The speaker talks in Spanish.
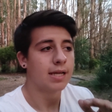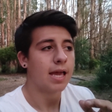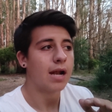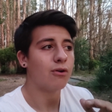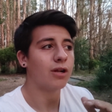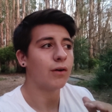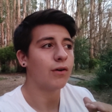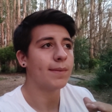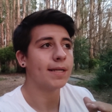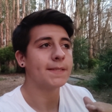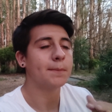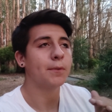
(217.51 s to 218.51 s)
Era la única
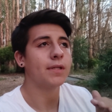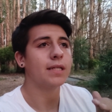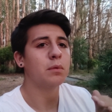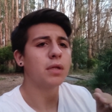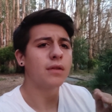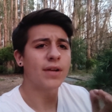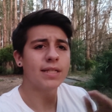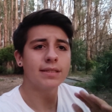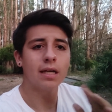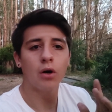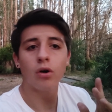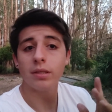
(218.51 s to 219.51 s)
forma que se pudiera, y
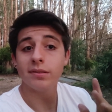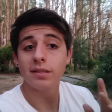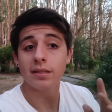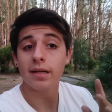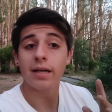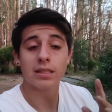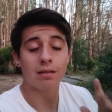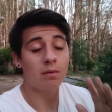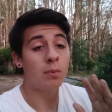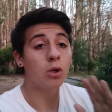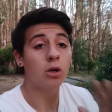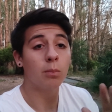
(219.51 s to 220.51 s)
diferencia de goles se tendrían que
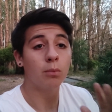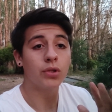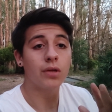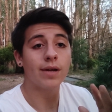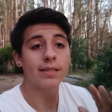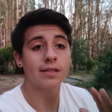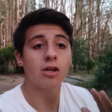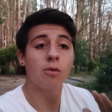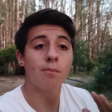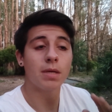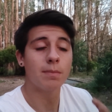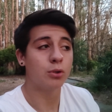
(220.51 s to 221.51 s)
salvar porque los puntos iban a ser
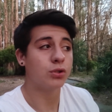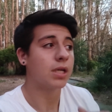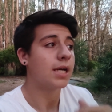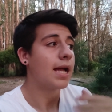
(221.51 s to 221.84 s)
los mismos.